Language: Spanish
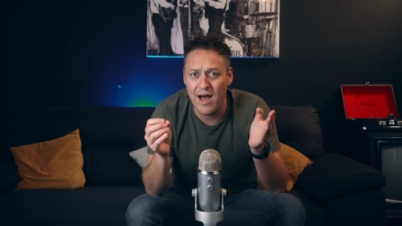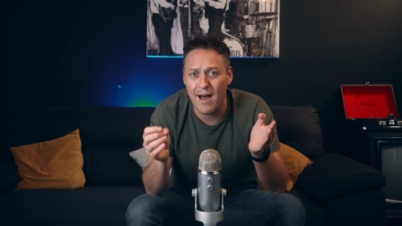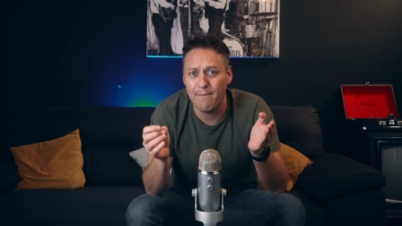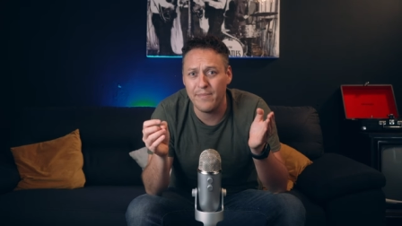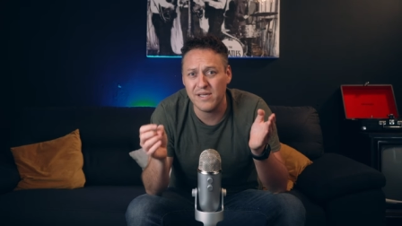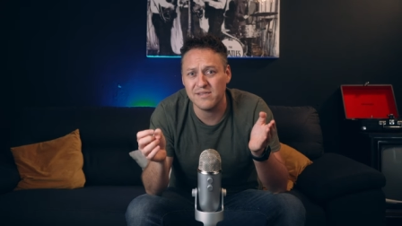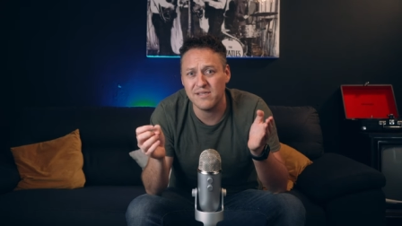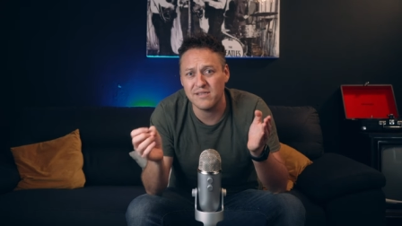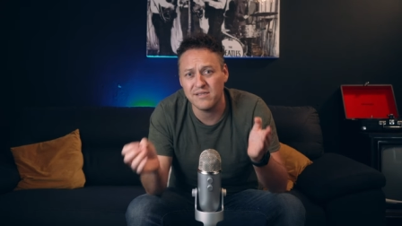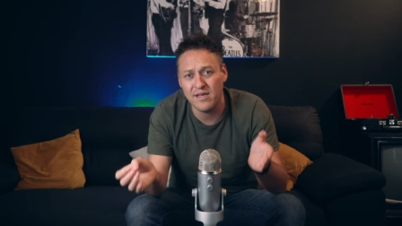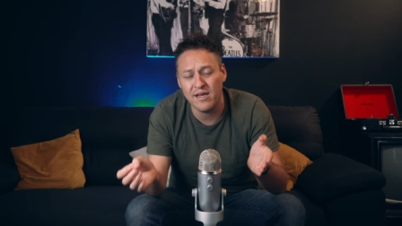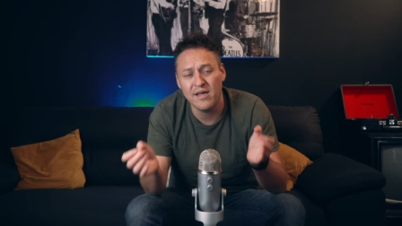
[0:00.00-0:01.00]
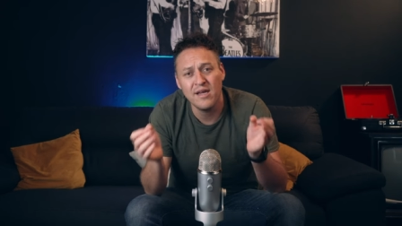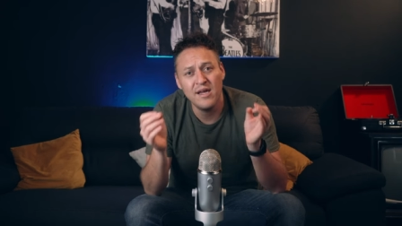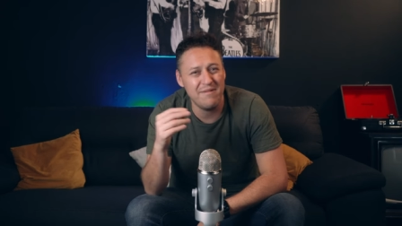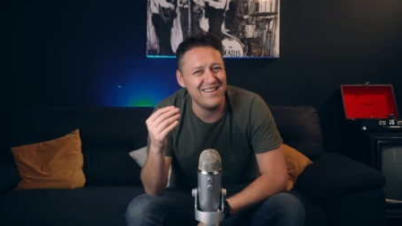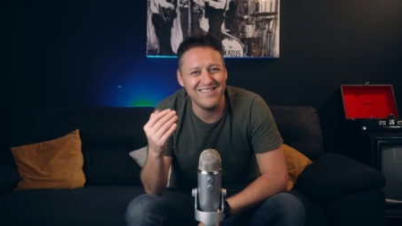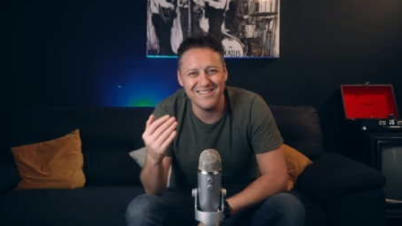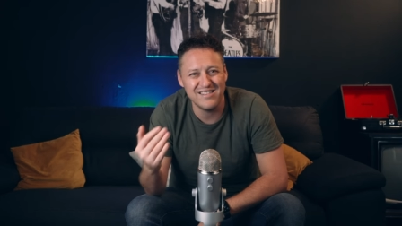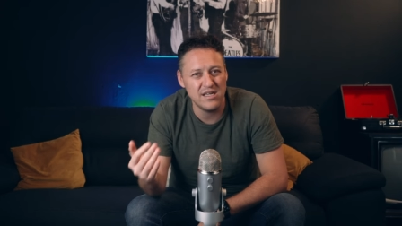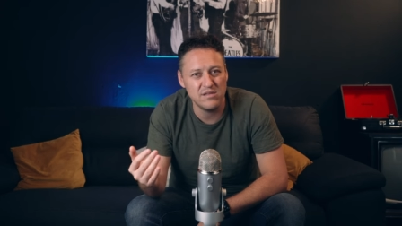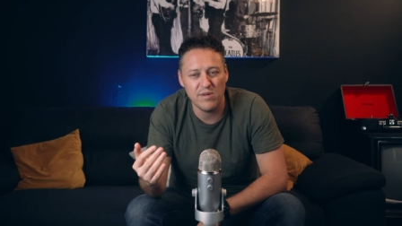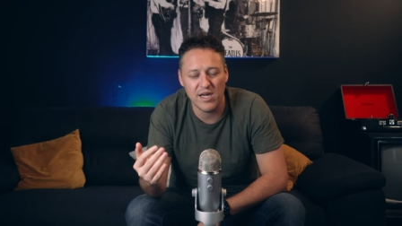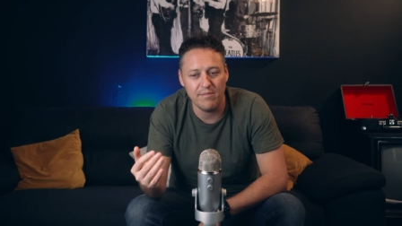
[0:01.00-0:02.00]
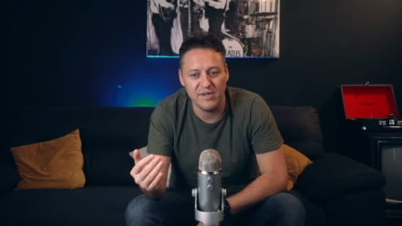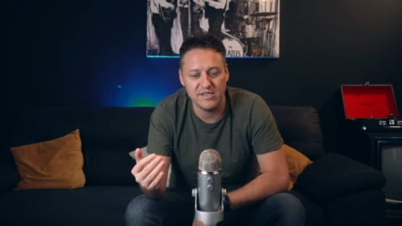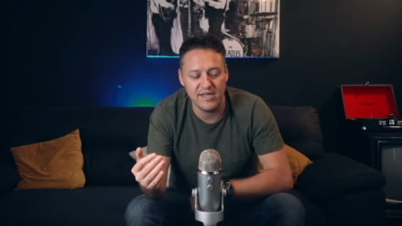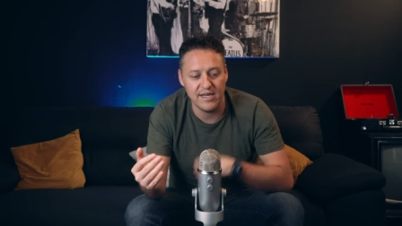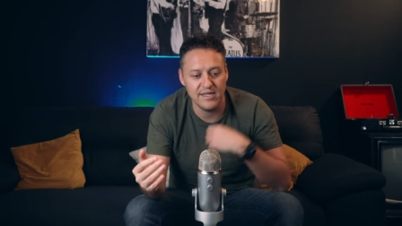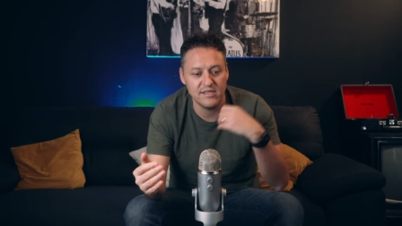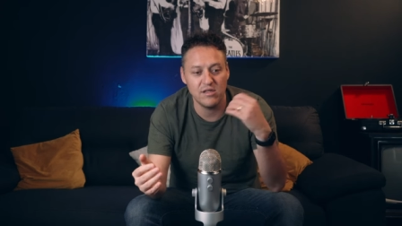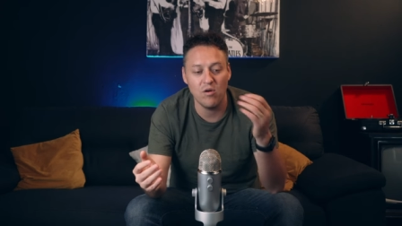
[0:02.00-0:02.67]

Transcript: APS-C de 26 megapíxeles,